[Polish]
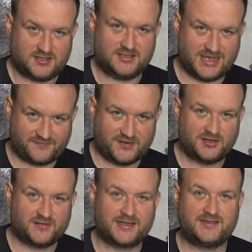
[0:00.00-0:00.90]
jak
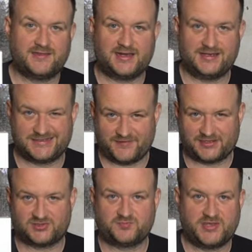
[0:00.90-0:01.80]
wygląda generalnie
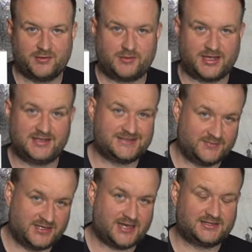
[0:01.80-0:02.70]
zawartość pudełka i
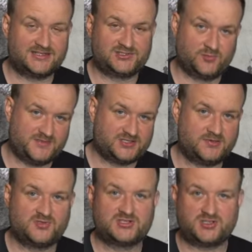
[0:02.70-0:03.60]
sama karta. Zróbmy
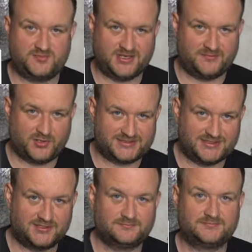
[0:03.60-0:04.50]
sobie może szybki
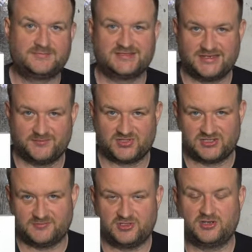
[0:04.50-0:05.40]
unboxing, zanim
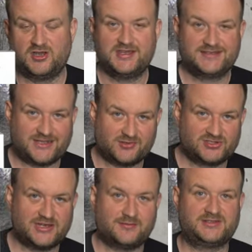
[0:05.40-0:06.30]
przejdziemy do
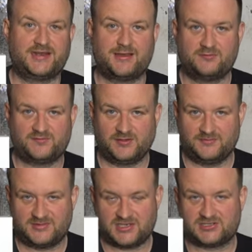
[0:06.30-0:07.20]
zakończenia materiału, w
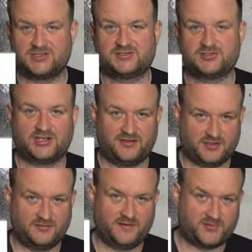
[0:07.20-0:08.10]
którym też coś
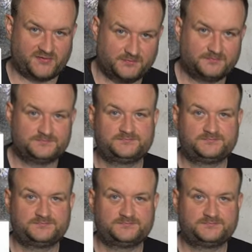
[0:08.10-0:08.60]
ciekawego Wam powiem.